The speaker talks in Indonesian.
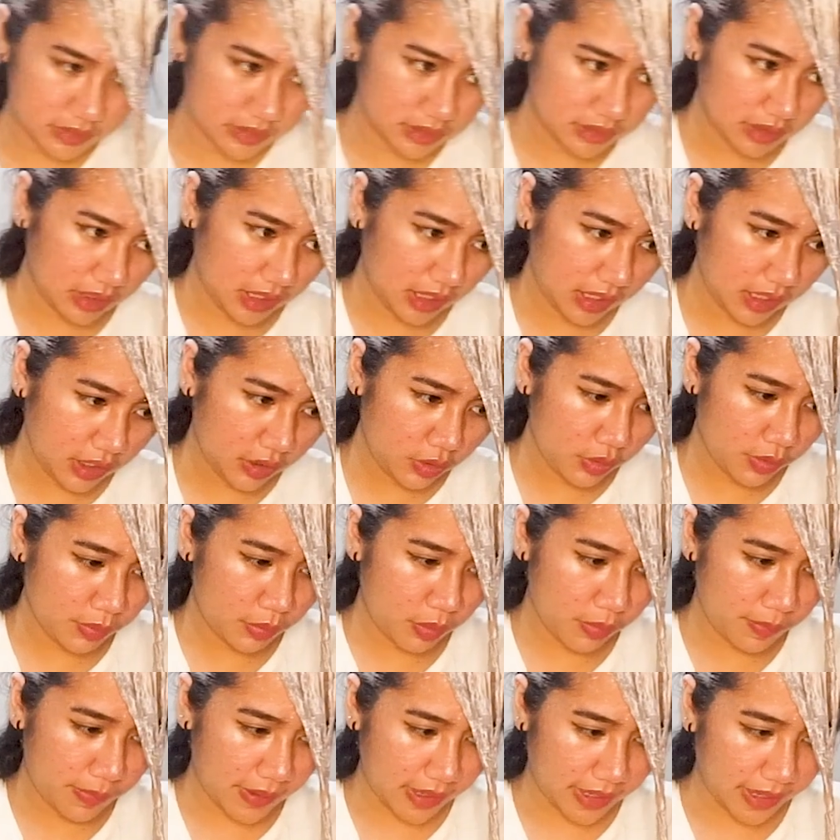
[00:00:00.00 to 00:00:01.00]
sekarang gue
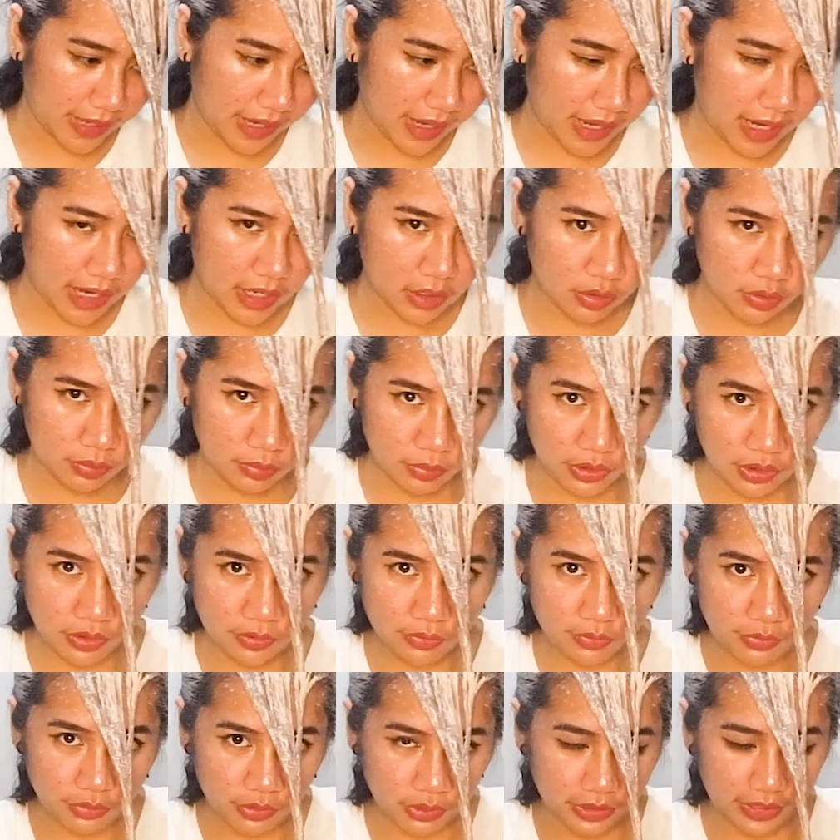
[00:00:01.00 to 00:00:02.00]
mau pakai
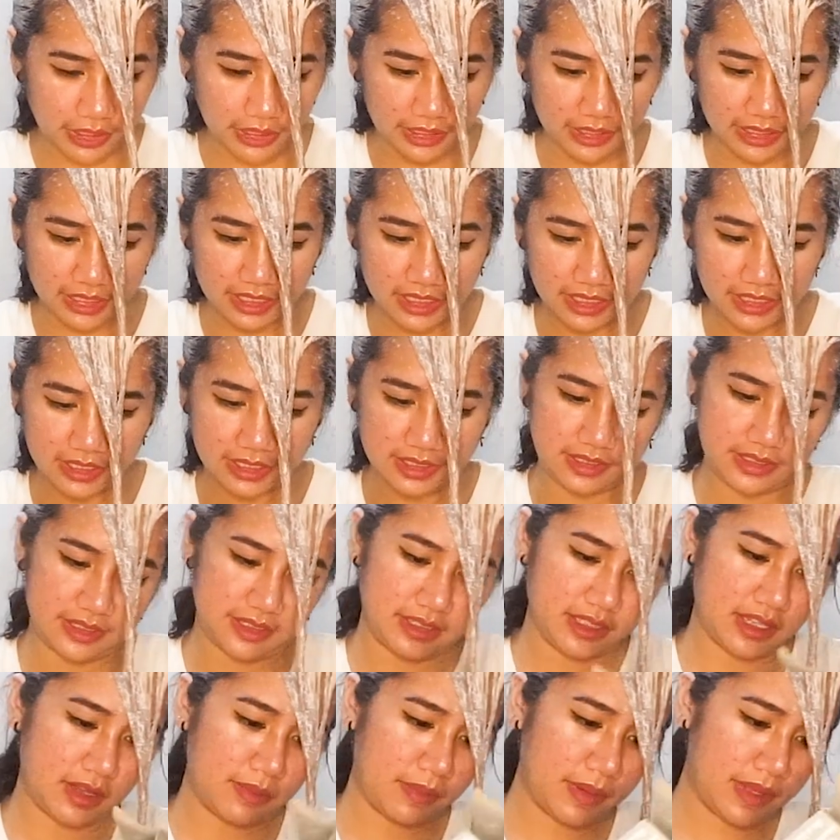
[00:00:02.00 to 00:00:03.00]
aluminium foil nih
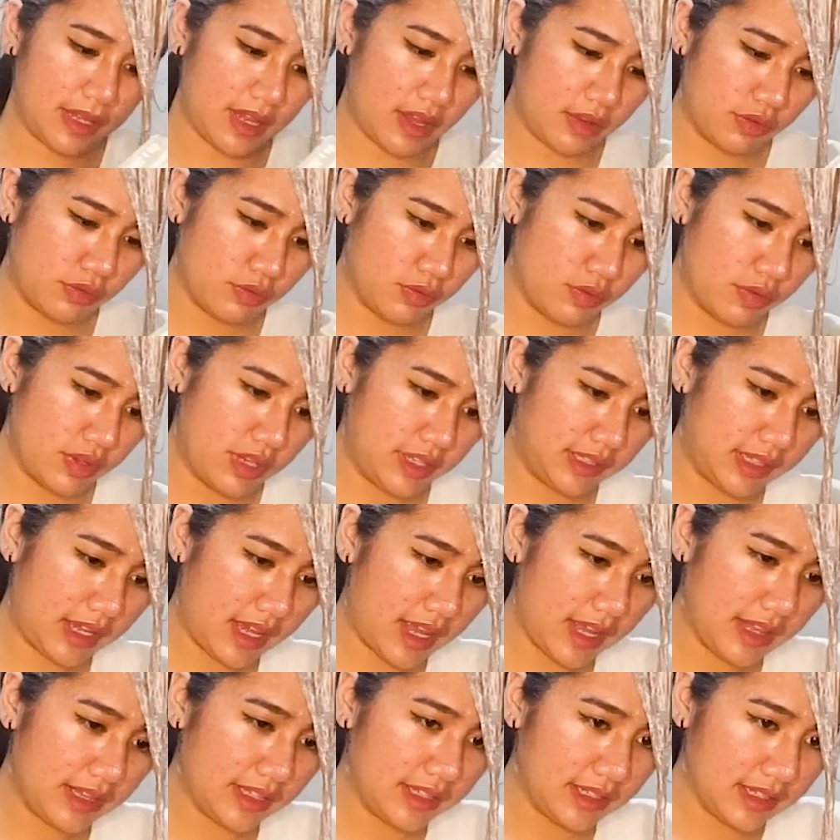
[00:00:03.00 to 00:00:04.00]
daripada yang guling
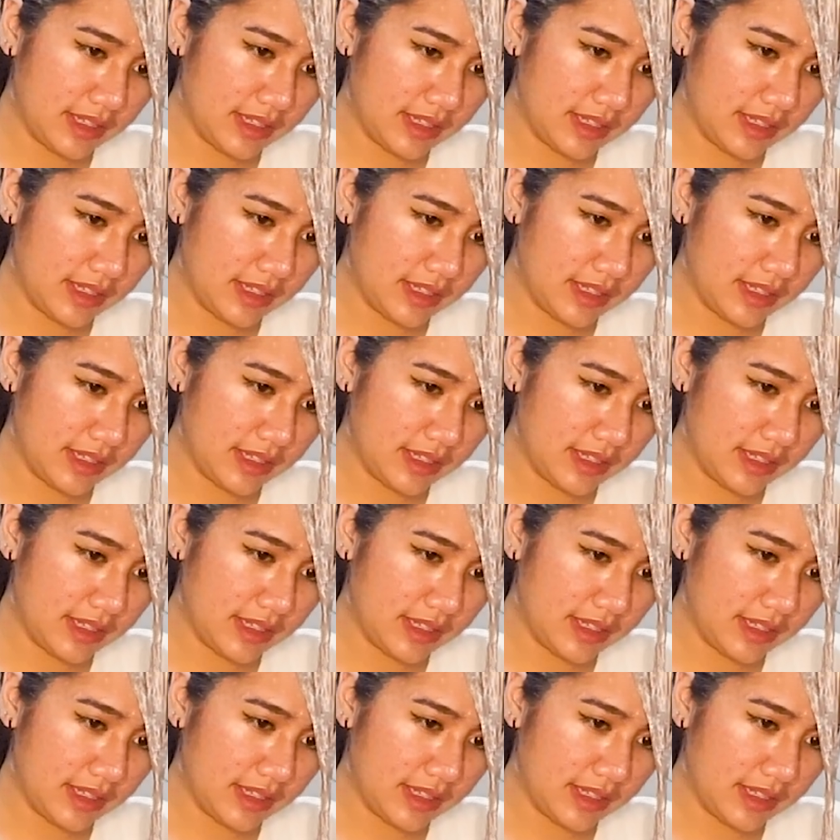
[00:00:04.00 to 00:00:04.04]
kan